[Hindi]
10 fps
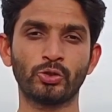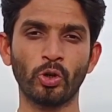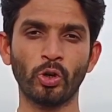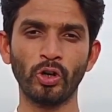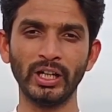जो
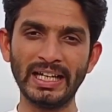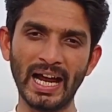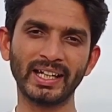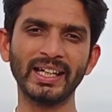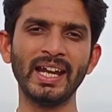
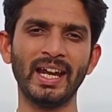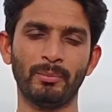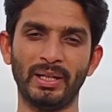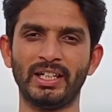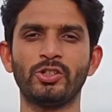इलाके हैं
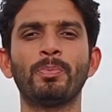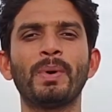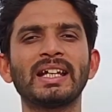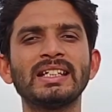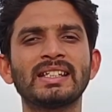बल्कि जो
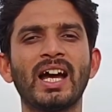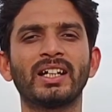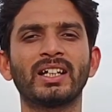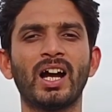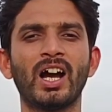
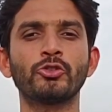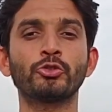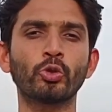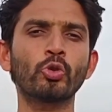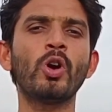पाकिस्तान का
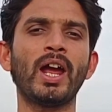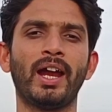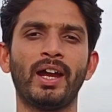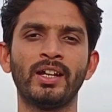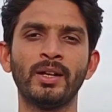शुरू है
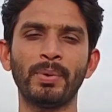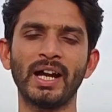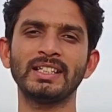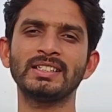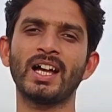
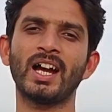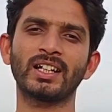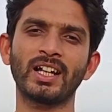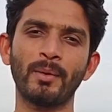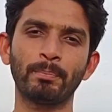पाकिस्तान
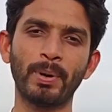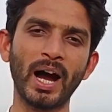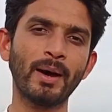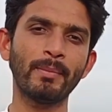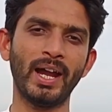का
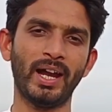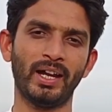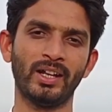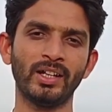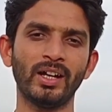बाब है
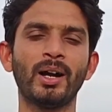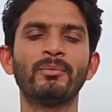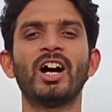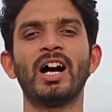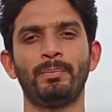
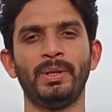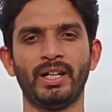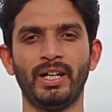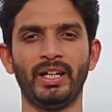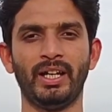हम वहाँ पे
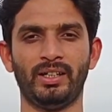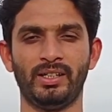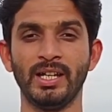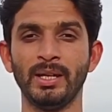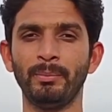खड़े हैं
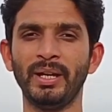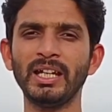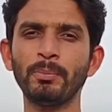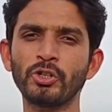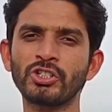
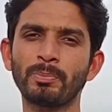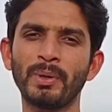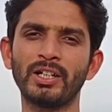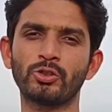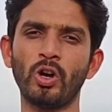मेरी पुश्त
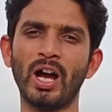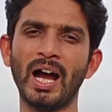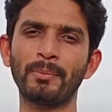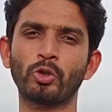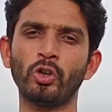पर जो
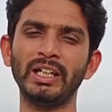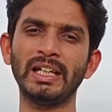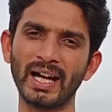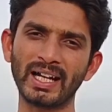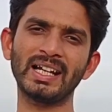आपको
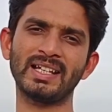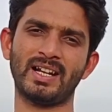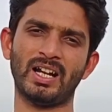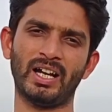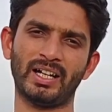इलाका
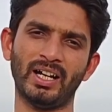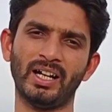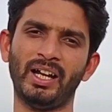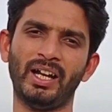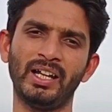नज़र आ
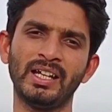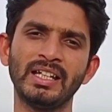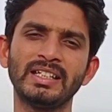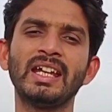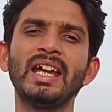रहा है
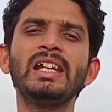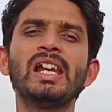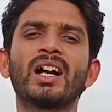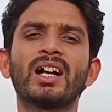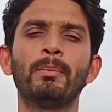ये
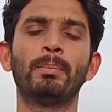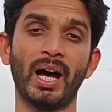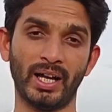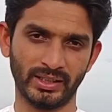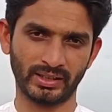इलाका
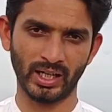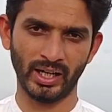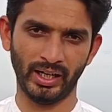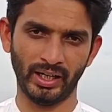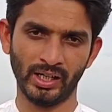भारत का
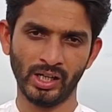है